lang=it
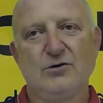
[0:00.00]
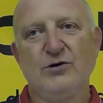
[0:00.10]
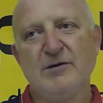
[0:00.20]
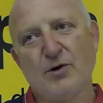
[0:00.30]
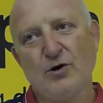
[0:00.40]

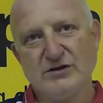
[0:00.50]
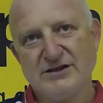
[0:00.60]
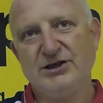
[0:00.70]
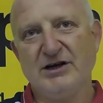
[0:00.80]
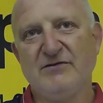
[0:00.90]
con, i
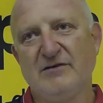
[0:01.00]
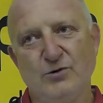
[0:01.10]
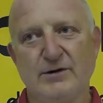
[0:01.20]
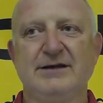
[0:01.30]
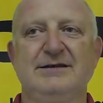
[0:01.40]
pronostici a
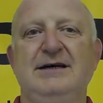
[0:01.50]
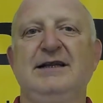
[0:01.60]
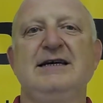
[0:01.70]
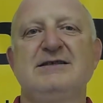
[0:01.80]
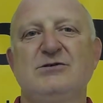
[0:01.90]
favore.
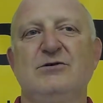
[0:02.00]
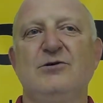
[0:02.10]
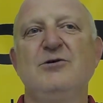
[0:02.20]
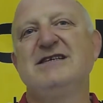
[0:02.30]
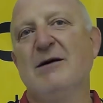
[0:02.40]
Adesso
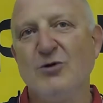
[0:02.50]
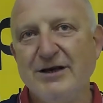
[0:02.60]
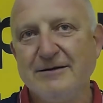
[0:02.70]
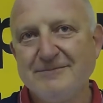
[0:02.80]
noi siamo lì.